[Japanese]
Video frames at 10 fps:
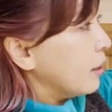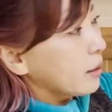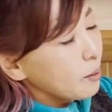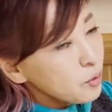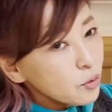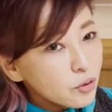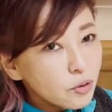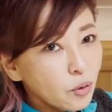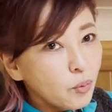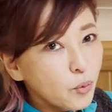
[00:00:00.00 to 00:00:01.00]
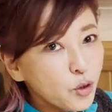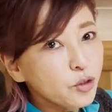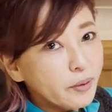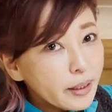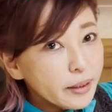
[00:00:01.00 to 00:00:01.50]
カムロードのもの
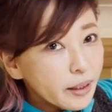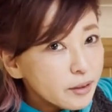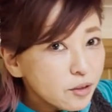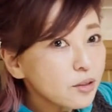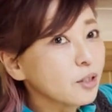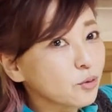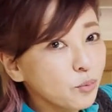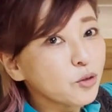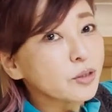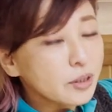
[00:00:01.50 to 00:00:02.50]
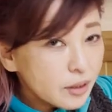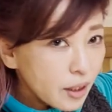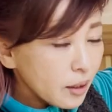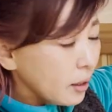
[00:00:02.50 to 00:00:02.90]
には大体ついてると思うんですね。